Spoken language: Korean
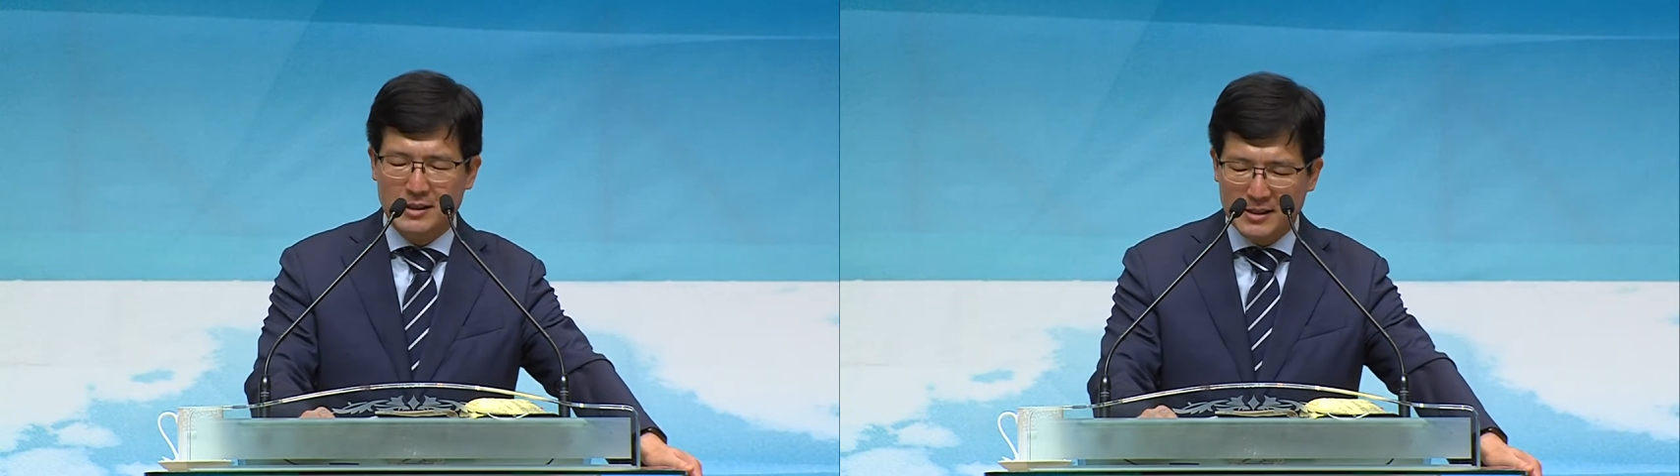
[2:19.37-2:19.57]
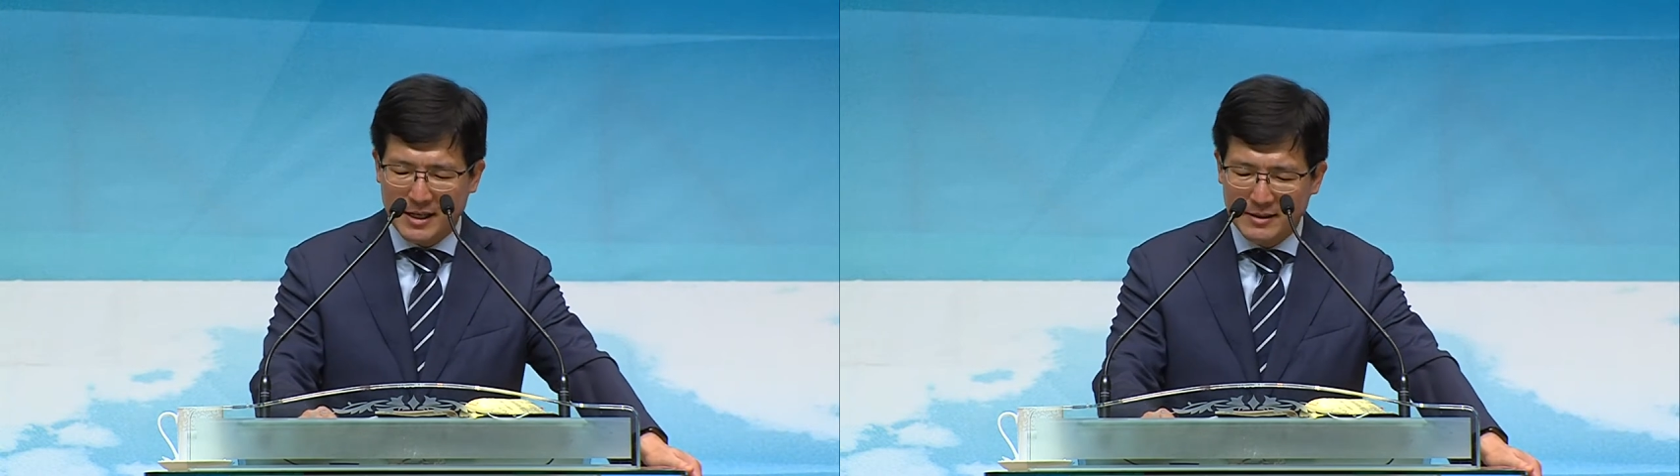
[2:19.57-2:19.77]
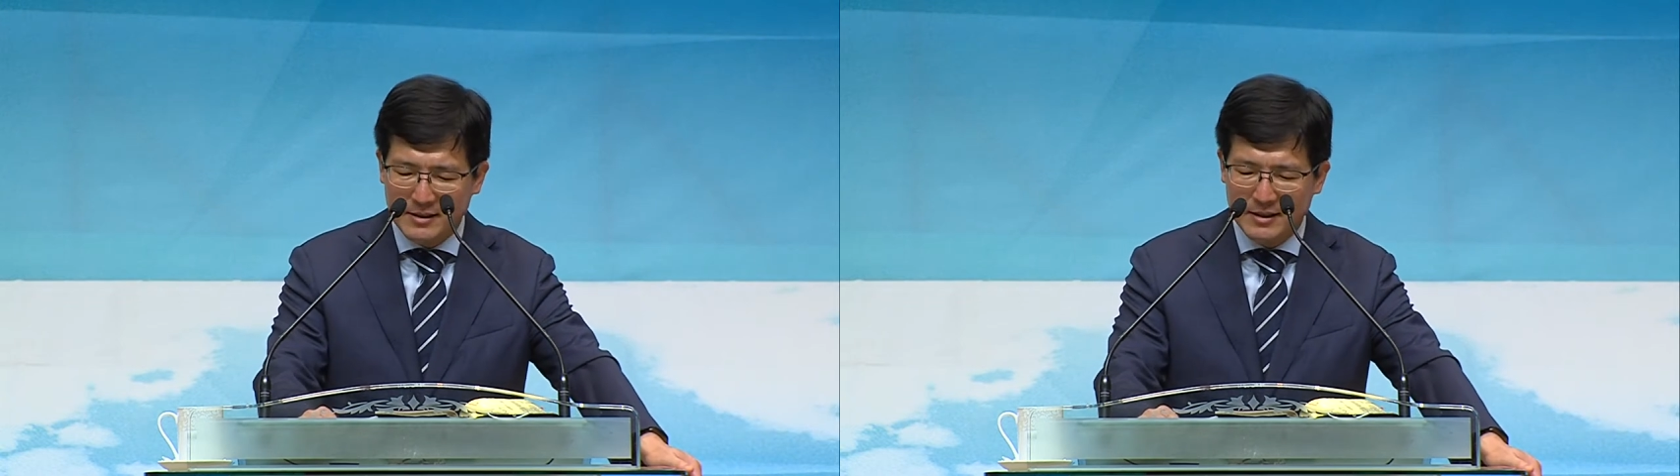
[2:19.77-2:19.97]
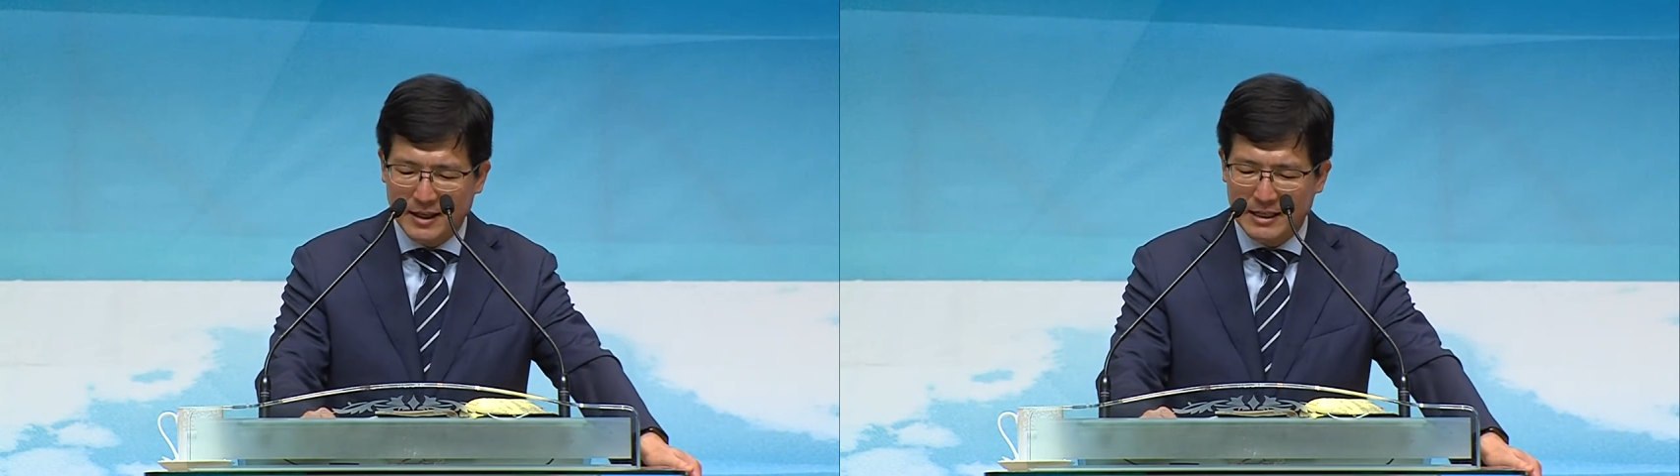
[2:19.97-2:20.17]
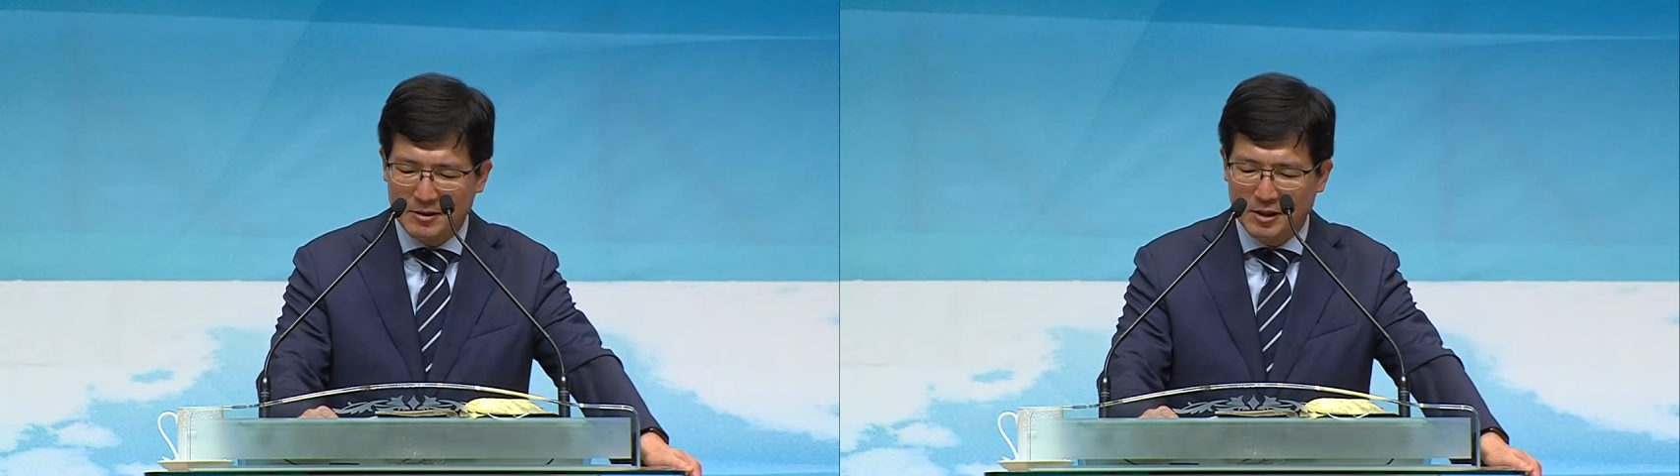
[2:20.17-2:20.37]
체질
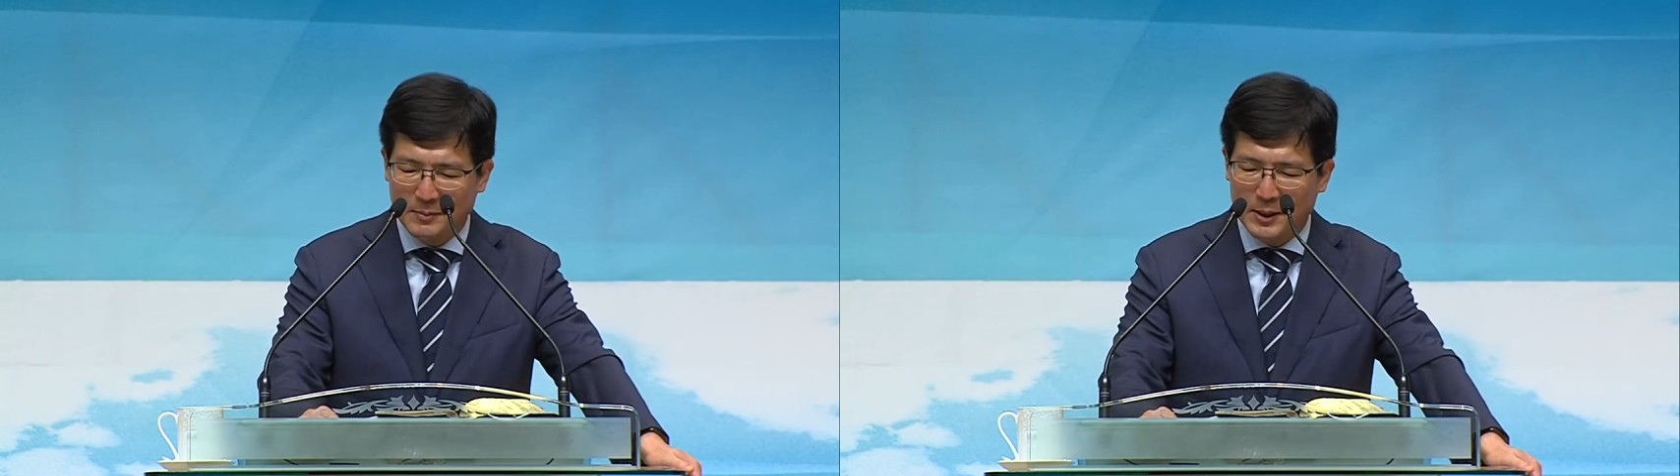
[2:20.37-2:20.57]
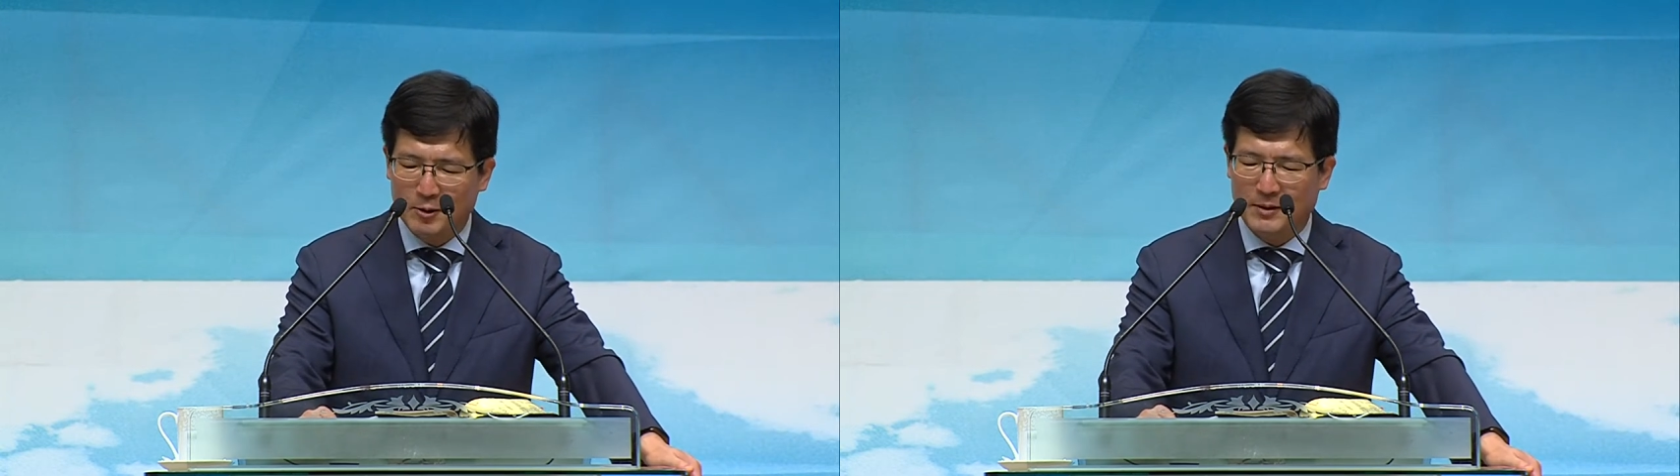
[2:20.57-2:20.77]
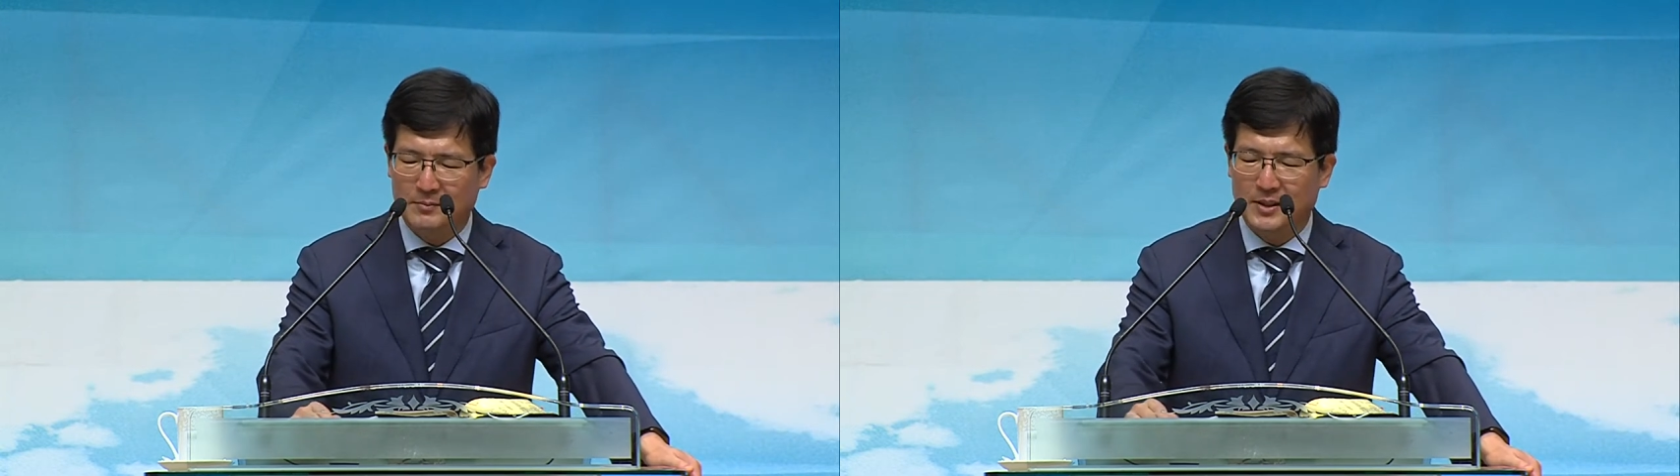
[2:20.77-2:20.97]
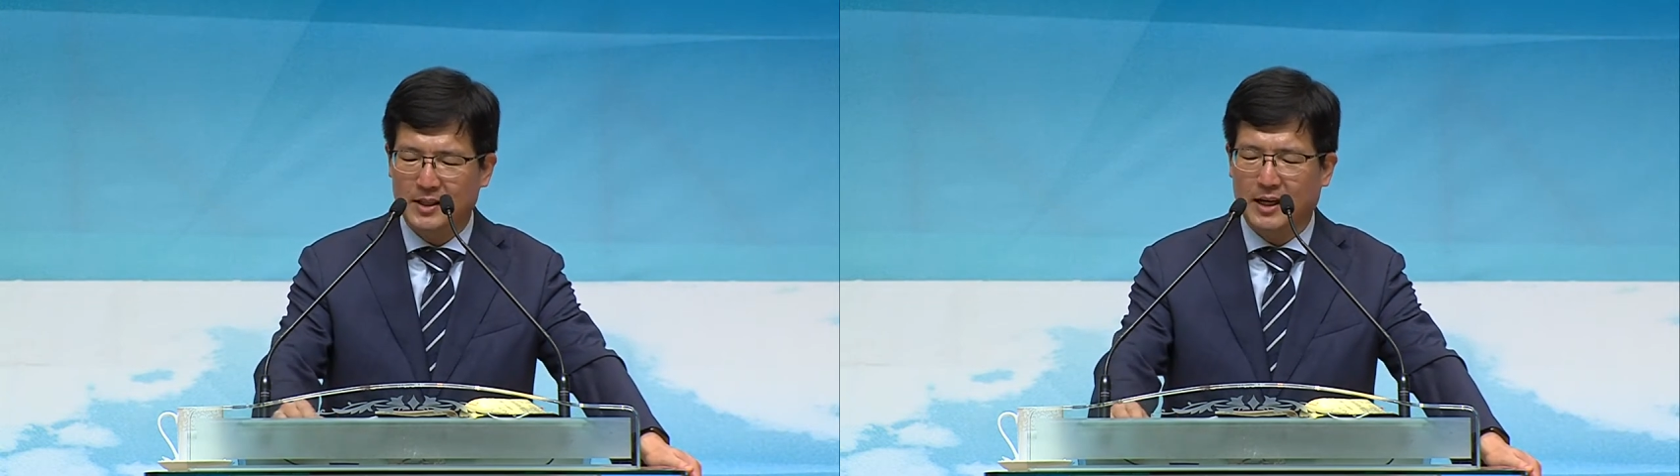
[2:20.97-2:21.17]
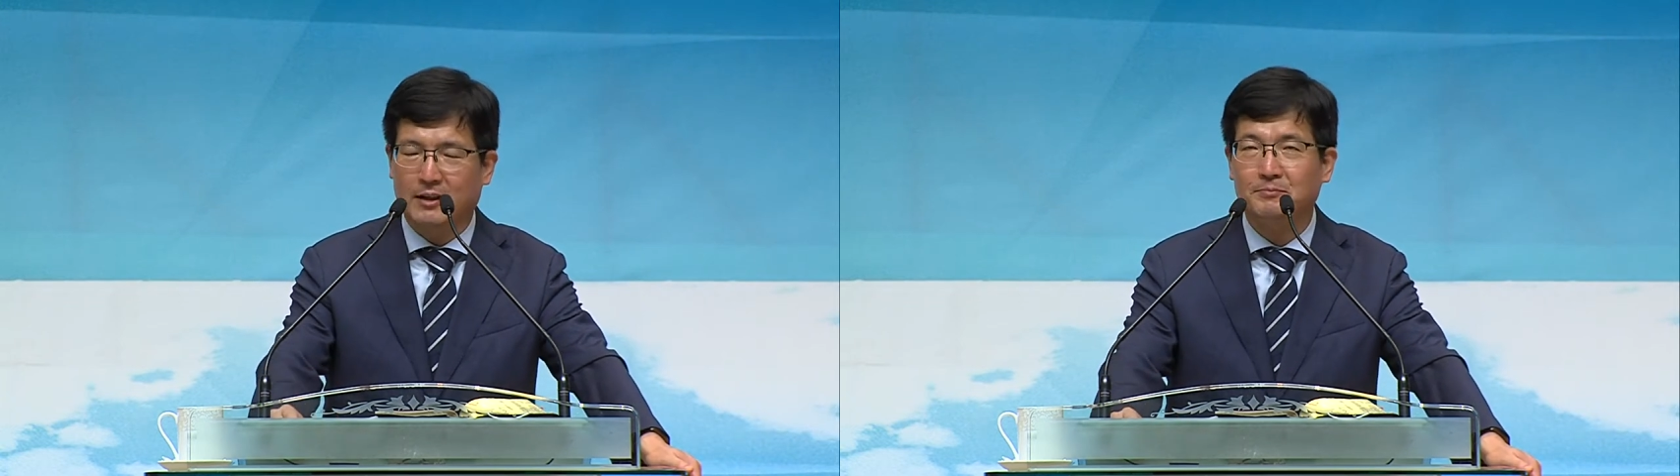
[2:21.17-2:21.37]
개선이
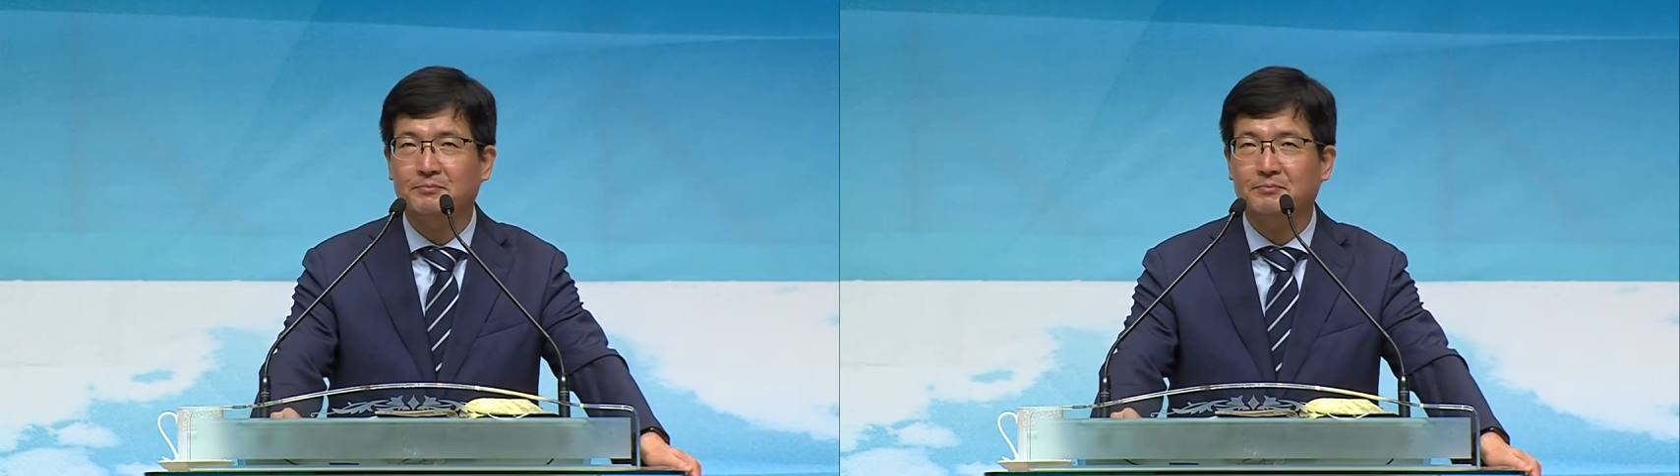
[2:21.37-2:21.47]
필요합니다.